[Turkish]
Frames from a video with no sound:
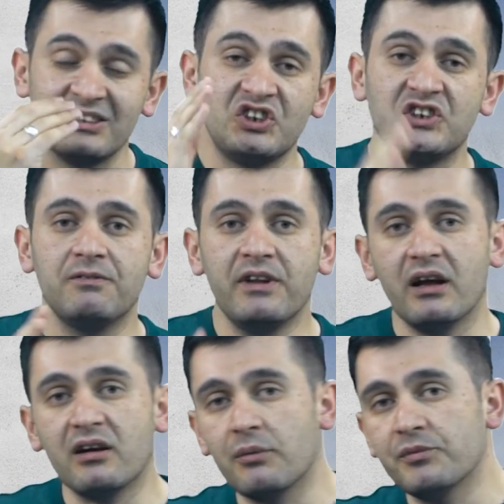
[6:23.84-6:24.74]
çiftli
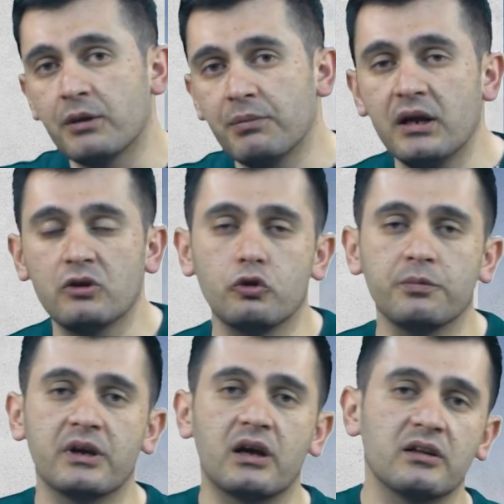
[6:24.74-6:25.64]
rakamlar bir araya
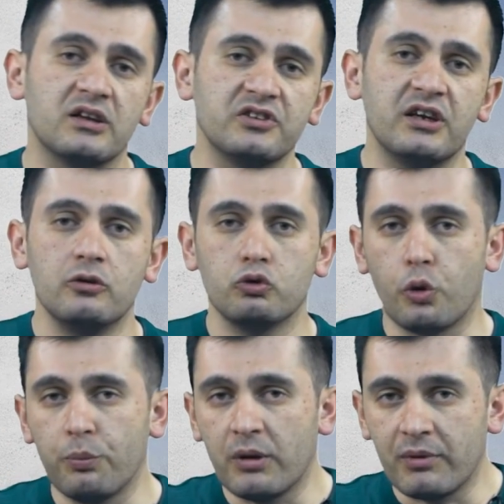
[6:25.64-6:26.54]
toplanarak arkadaşlar
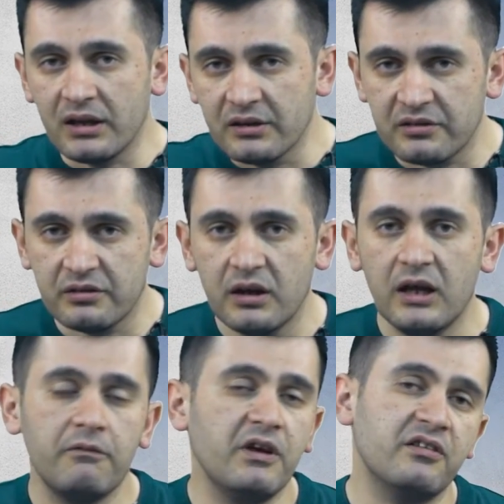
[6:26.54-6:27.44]
toplam alınır
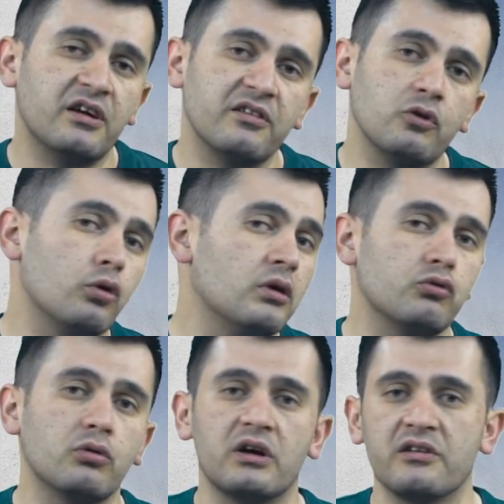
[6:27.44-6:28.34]
ve ikisi arasında
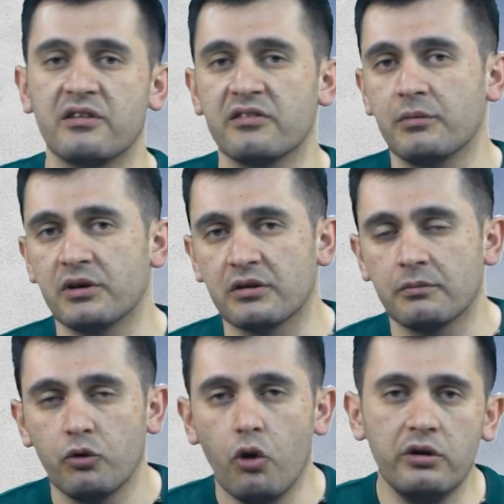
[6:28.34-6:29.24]
korelasyon katsayısına bakılır.
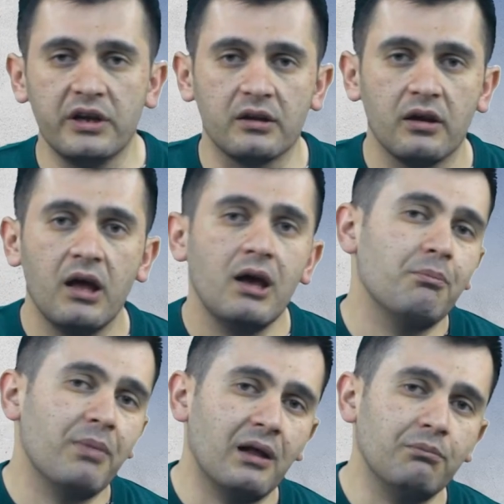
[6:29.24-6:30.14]
Örneğin
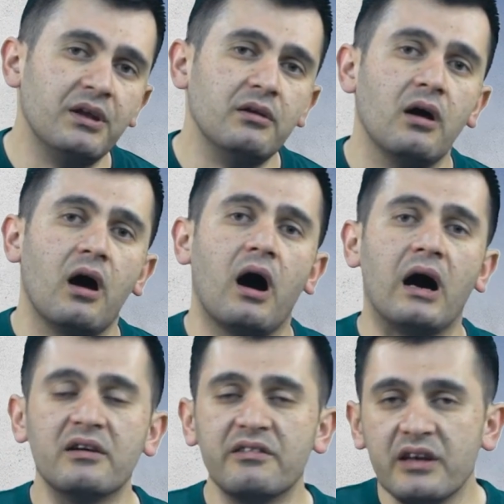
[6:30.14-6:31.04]
ben bir
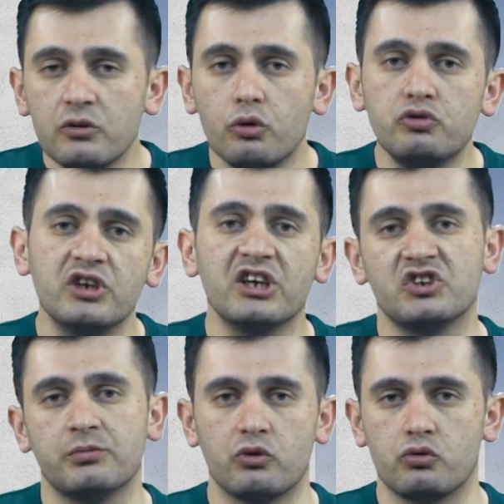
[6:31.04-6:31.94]
anksiyete ölçüye
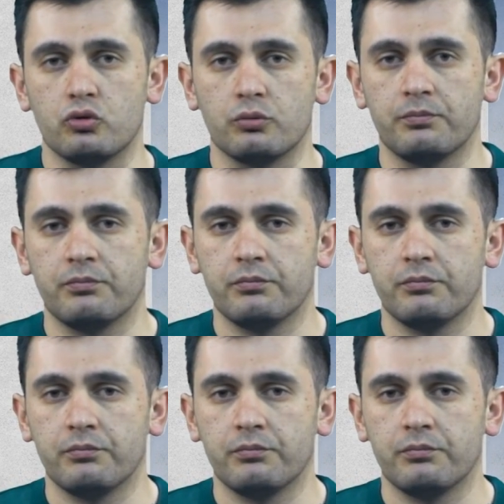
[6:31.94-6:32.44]
geçirmek istiyorum.